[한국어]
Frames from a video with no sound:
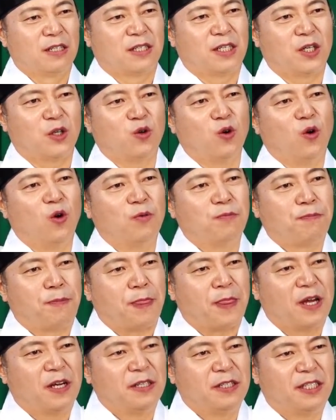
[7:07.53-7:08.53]

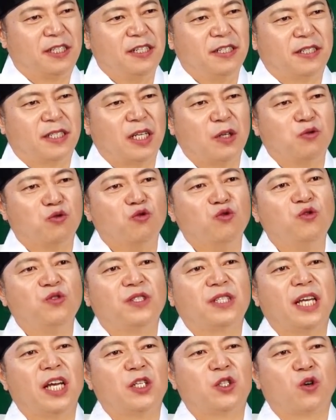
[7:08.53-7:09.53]
그리고 실제
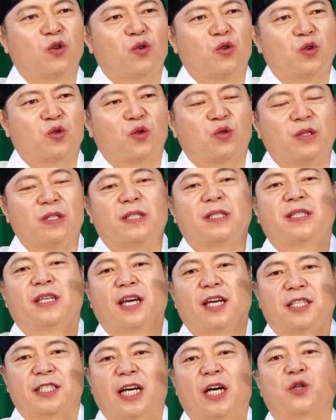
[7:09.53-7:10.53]
운세적으로도
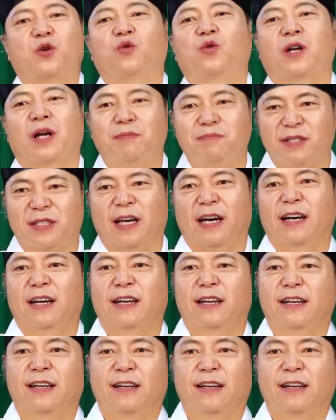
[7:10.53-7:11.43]
득되게 작용을 합니다.